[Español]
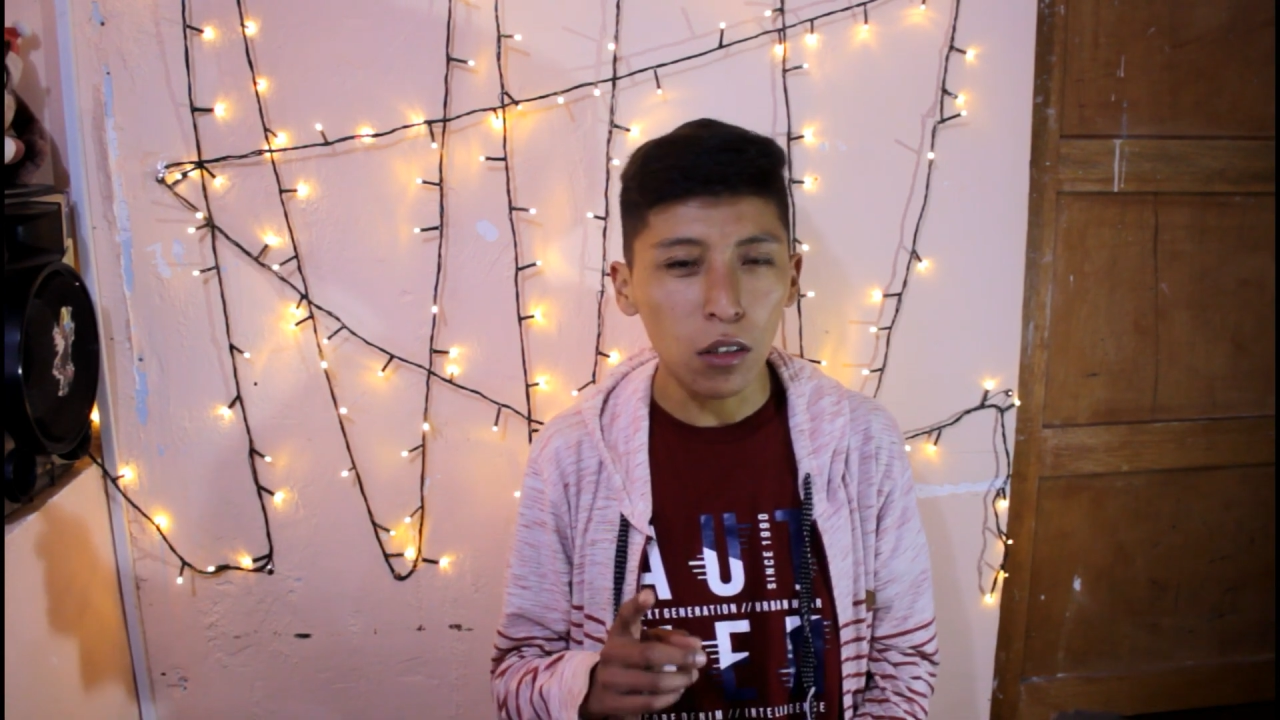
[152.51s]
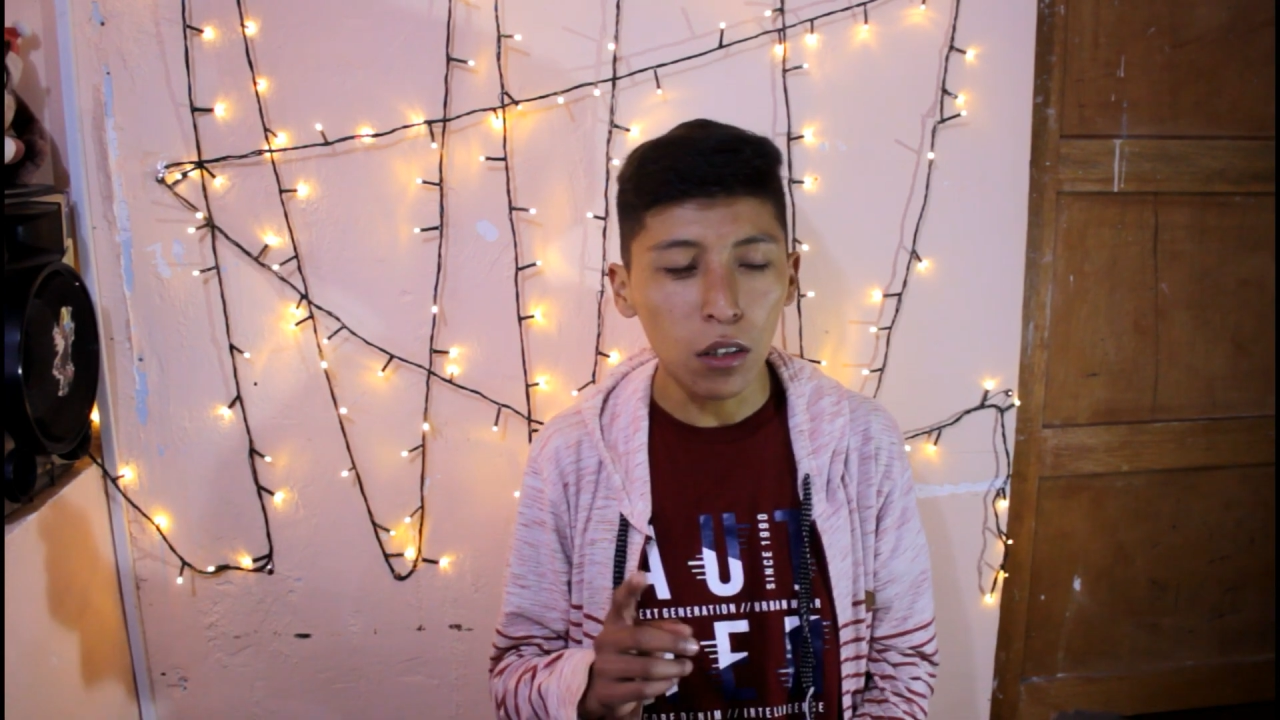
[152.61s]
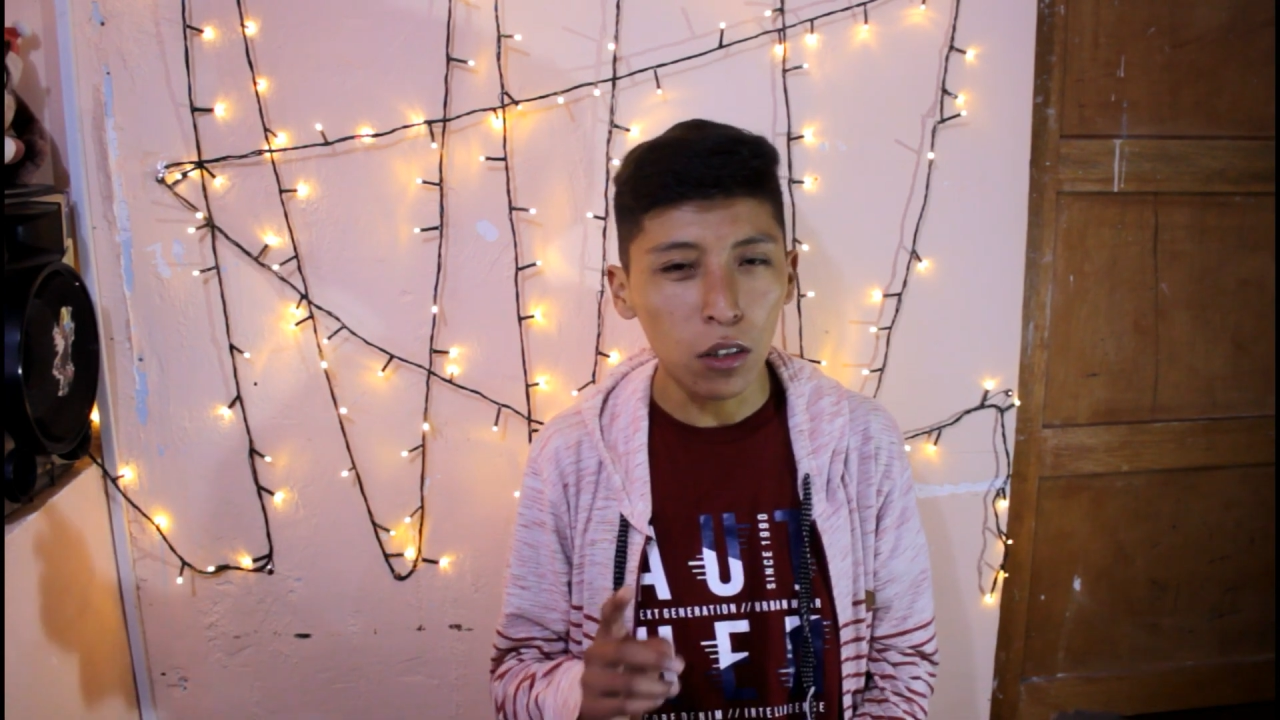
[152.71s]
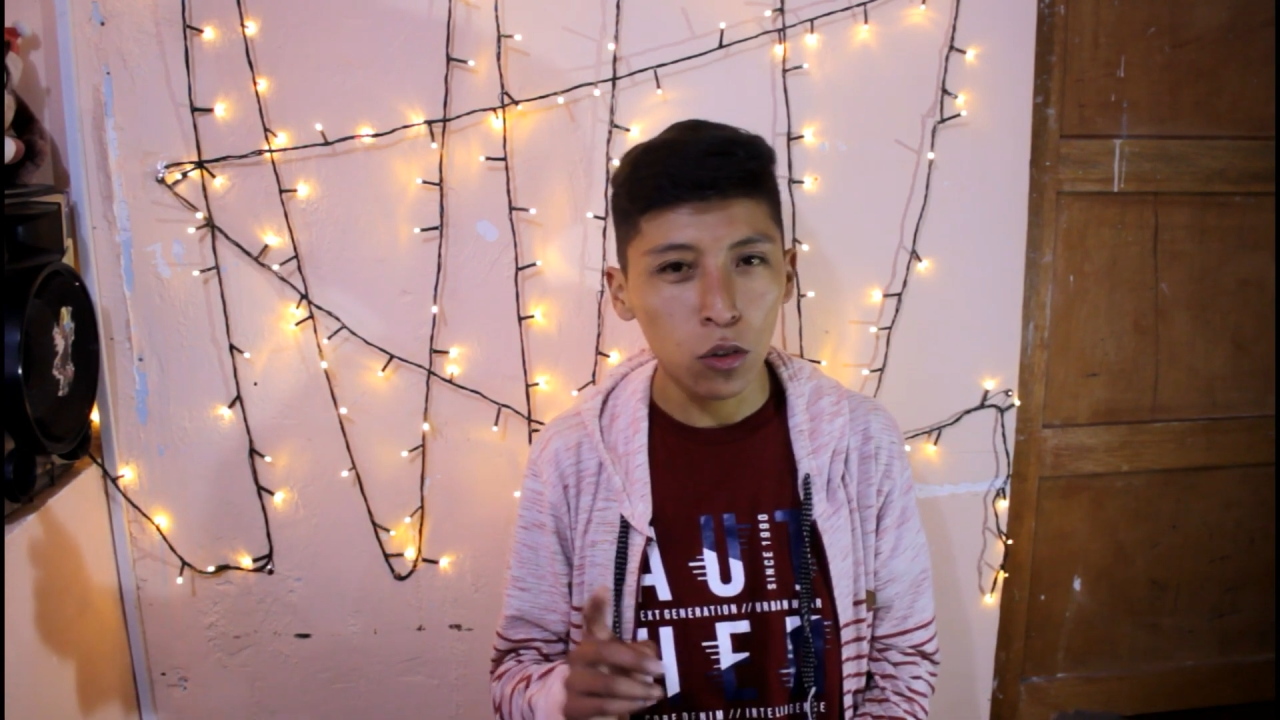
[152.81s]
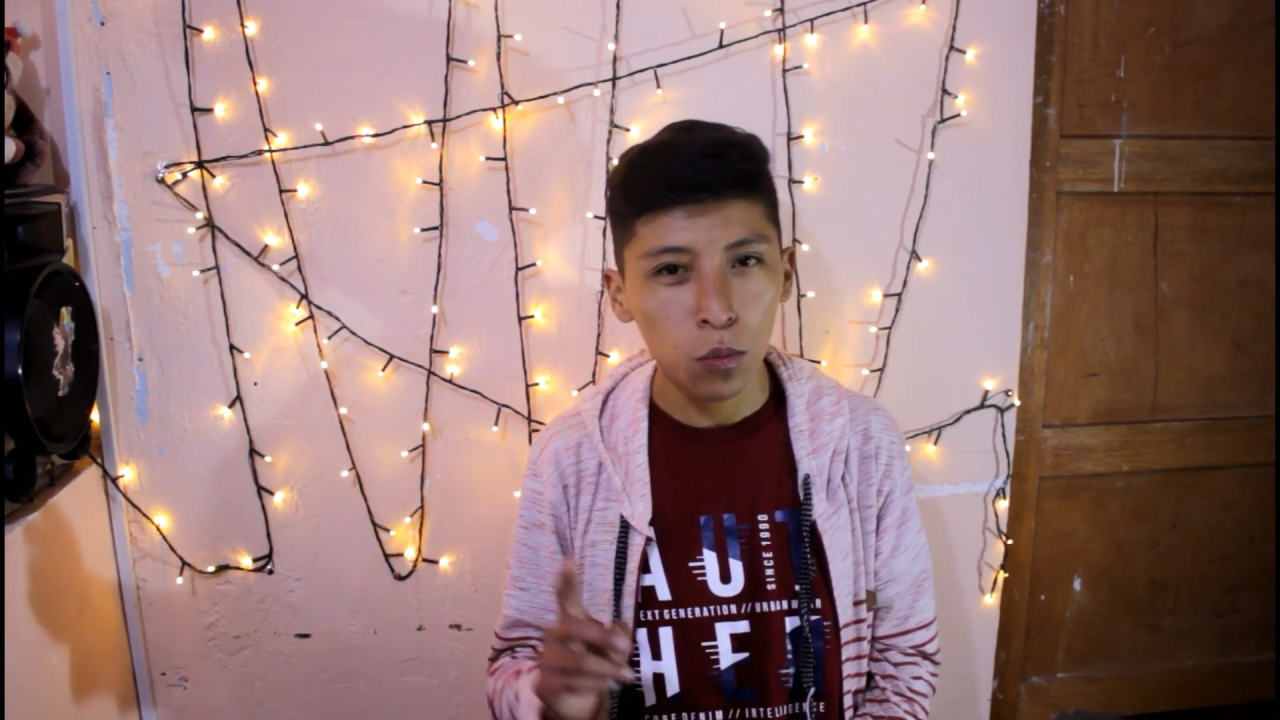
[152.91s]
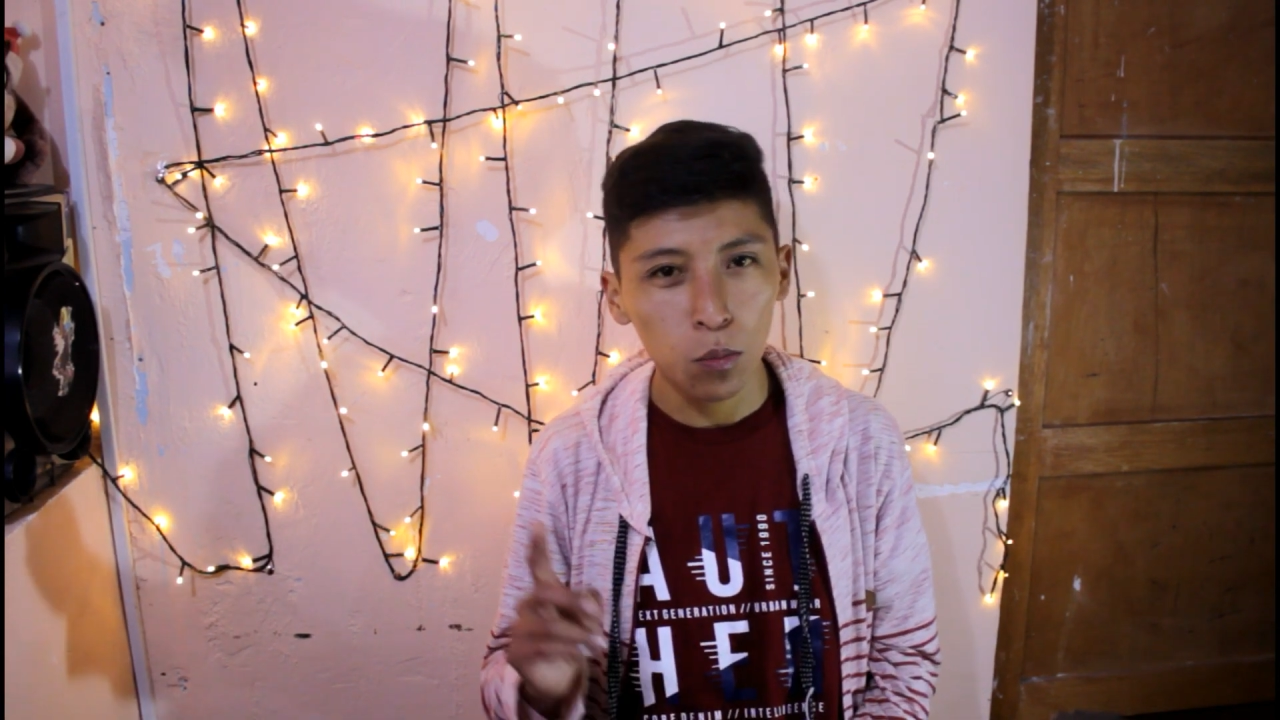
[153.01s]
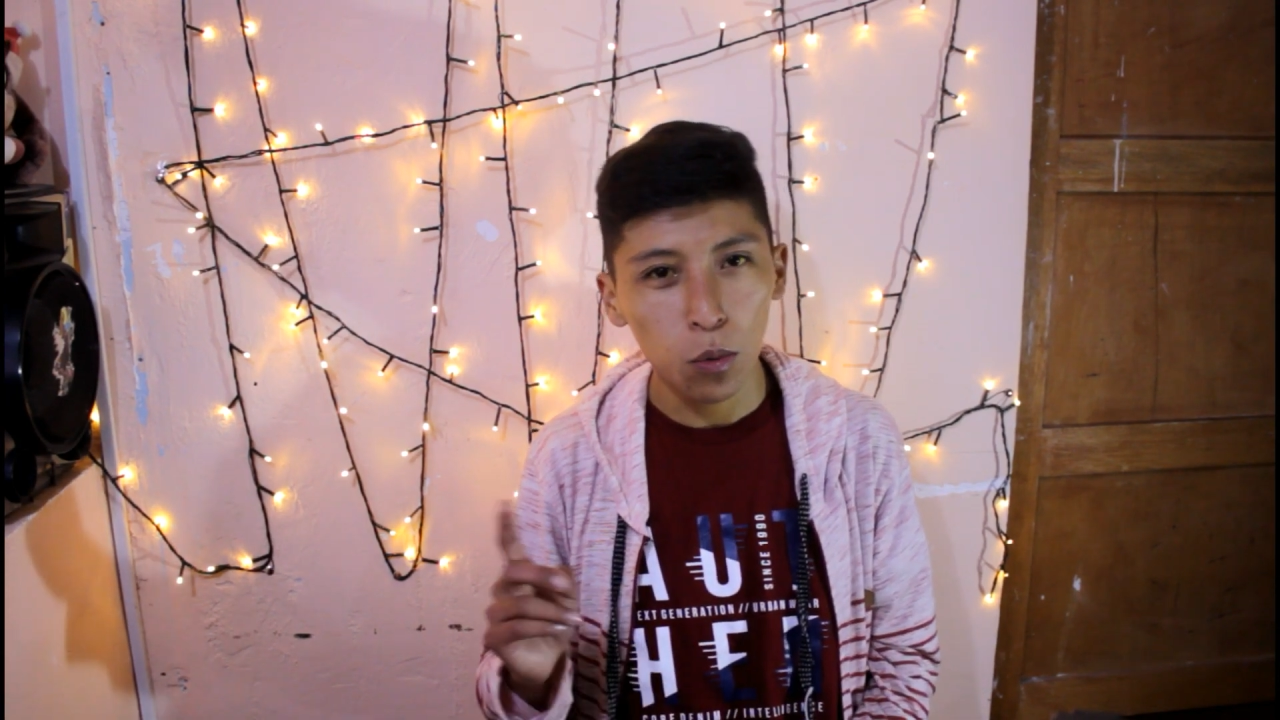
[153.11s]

En una de sus